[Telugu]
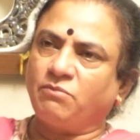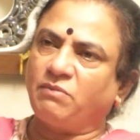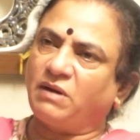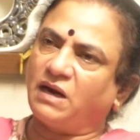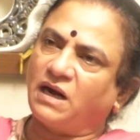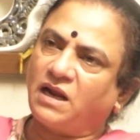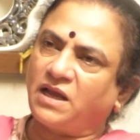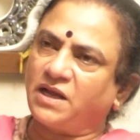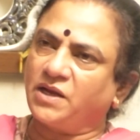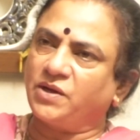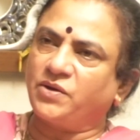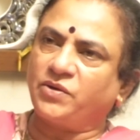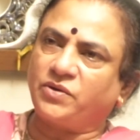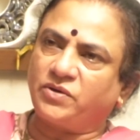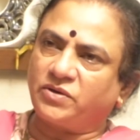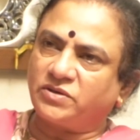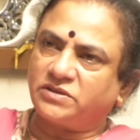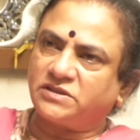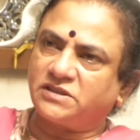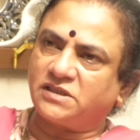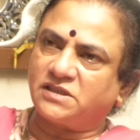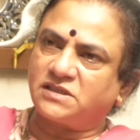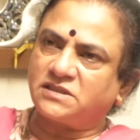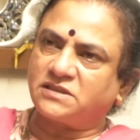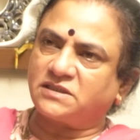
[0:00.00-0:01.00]
మళ్ళీ ఇంకో
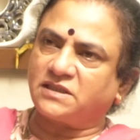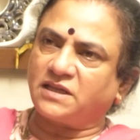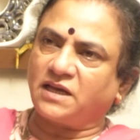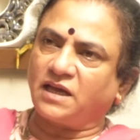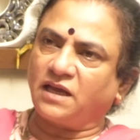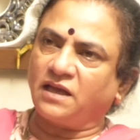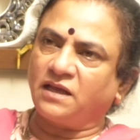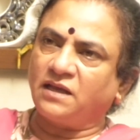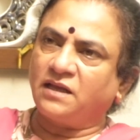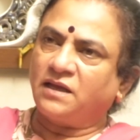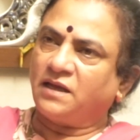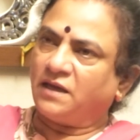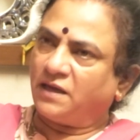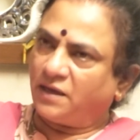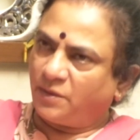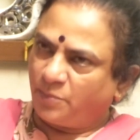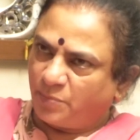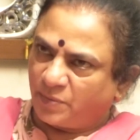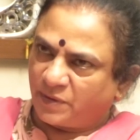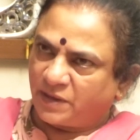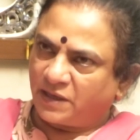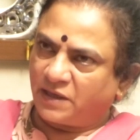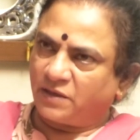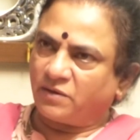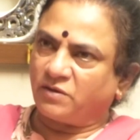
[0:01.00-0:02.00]
రోజు చేస్తే
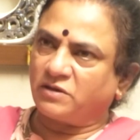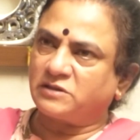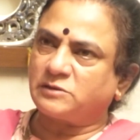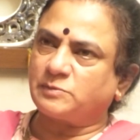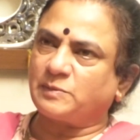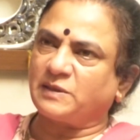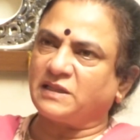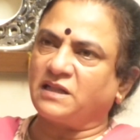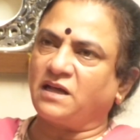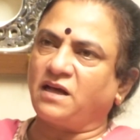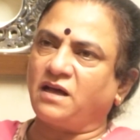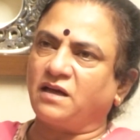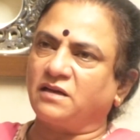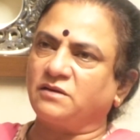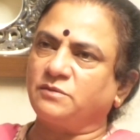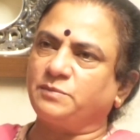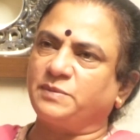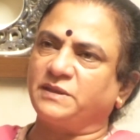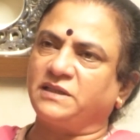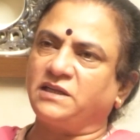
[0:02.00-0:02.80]
ఇప్పుడు ఈరోజు పదహారు